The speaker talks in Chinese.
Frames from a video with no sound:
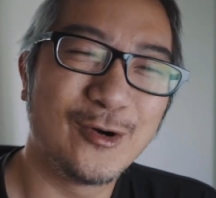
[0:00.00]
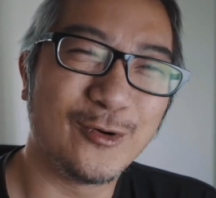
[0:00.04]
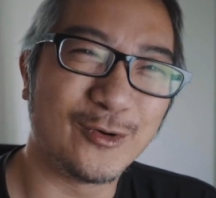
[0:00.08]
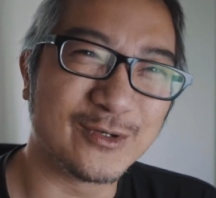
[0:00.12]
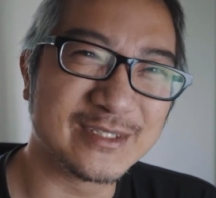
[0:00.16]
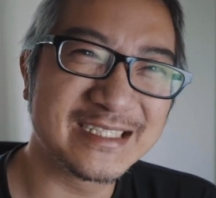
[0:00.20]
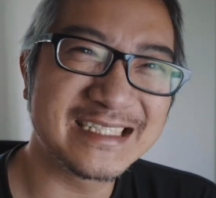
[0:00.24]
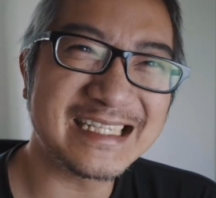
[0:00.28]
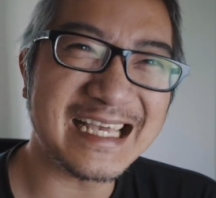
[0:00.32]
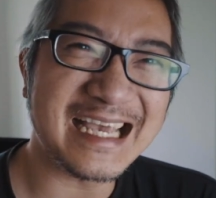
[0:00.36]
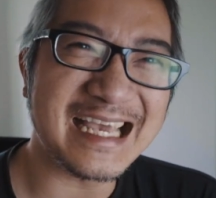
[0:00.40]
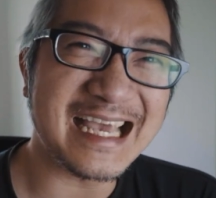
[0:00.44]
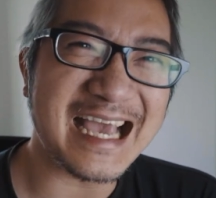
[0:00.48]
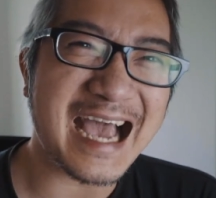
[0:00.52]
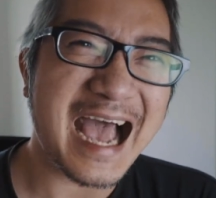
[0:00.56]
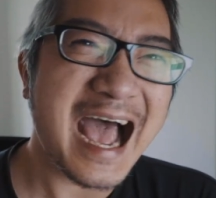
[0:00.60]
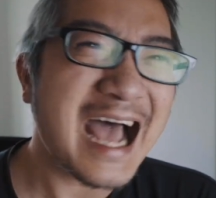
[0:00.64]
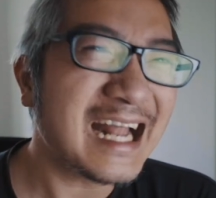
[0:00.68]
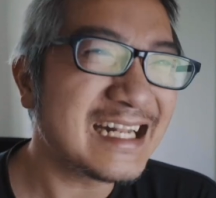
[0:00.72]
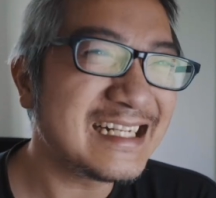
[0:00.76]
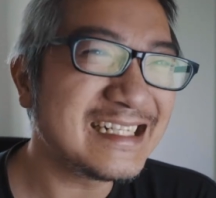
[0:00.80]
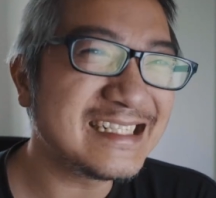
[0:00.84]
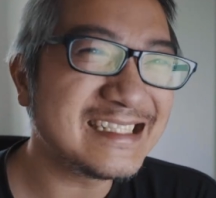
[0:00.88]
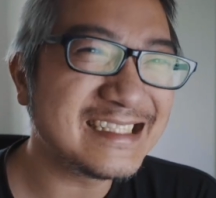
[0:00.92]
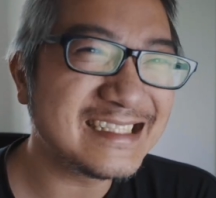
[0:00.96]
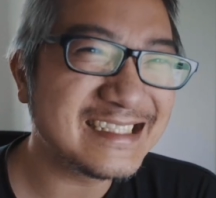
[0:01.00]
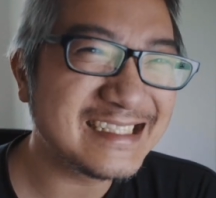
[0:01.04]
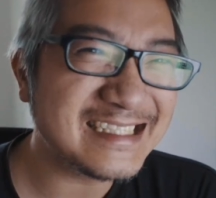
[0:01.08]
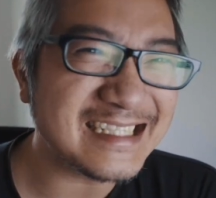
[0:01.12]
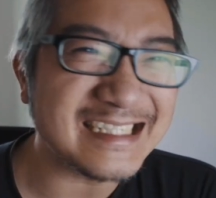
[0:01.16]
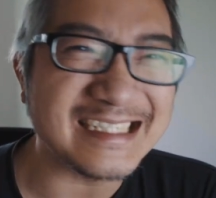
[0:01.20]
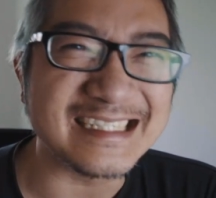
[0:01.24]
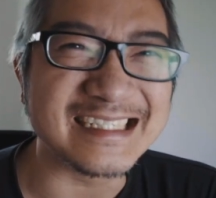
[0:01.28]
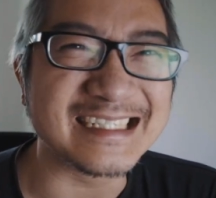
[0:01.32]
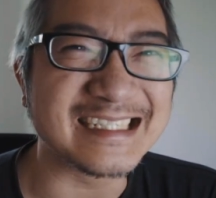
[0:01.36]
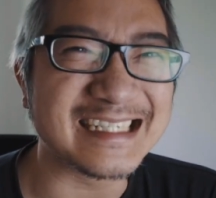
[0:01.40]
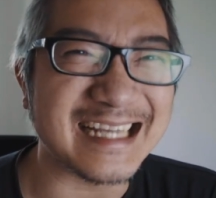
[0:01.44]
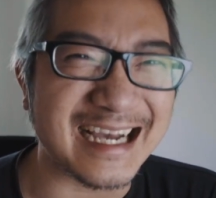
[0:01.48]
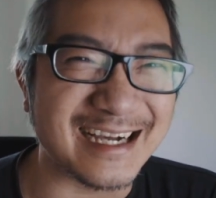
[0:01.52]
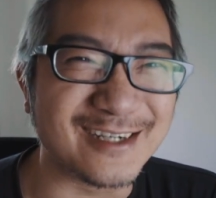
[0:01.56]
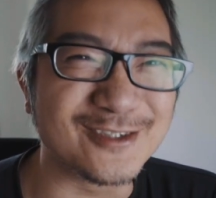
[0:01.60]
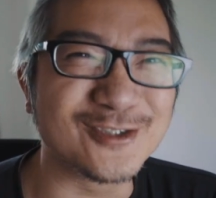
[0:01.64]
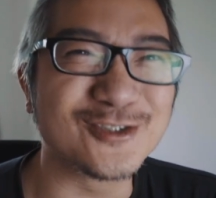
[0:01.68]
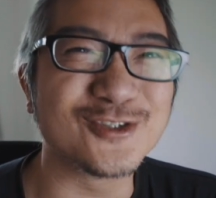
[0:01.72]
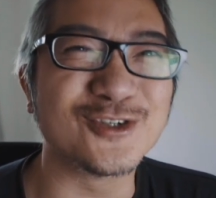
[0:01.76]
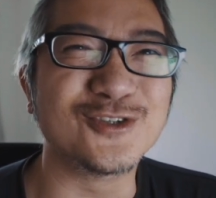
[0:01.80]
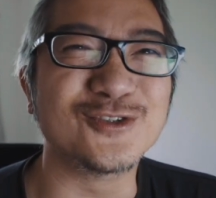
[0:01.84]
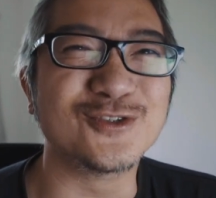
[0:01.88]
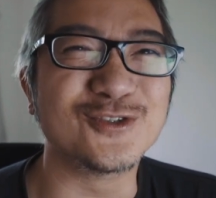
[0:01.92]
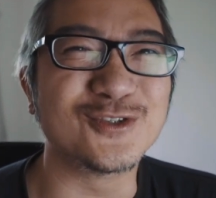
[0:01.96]
我是在安静
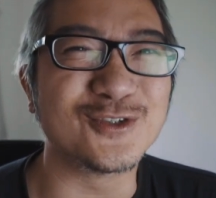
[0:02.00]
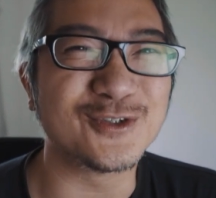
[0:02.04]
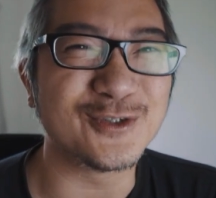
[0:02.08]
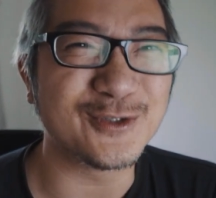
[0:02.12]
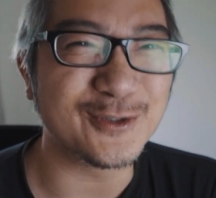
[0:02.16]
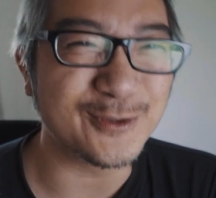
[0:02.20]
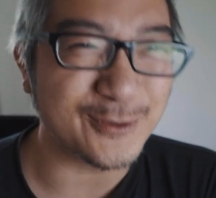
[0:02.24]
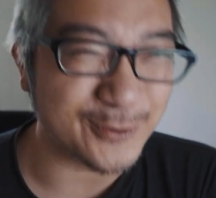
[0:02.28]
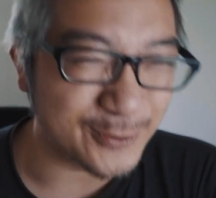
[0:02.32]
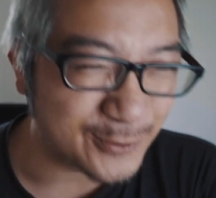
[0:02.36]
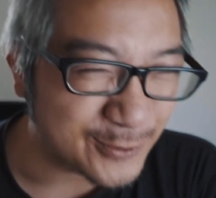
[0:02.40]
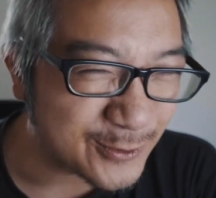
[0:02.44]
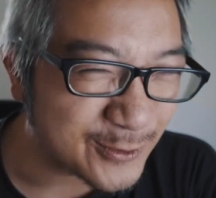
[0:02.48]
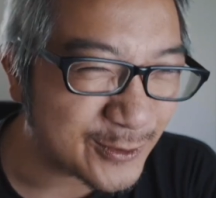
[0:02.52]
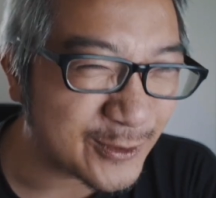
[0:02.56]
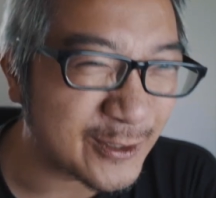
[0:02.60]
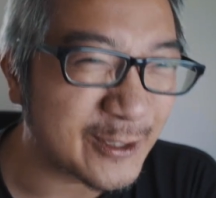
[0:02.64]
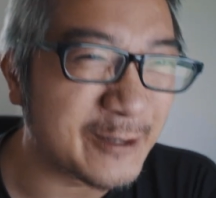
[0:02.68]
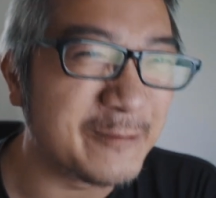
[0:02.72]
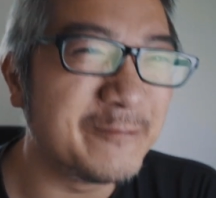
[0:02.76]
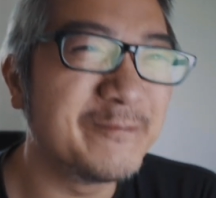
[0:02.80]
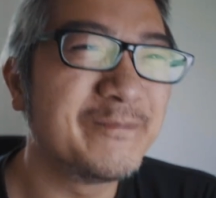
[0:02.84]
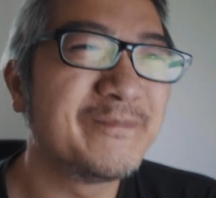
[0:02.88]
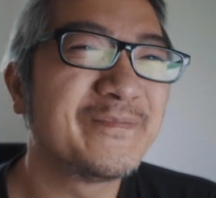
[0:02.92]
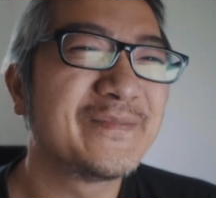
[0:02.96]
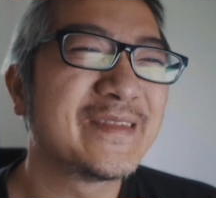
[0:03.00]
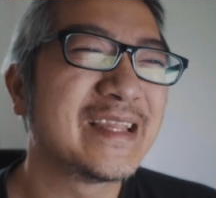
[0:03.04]
当中度过。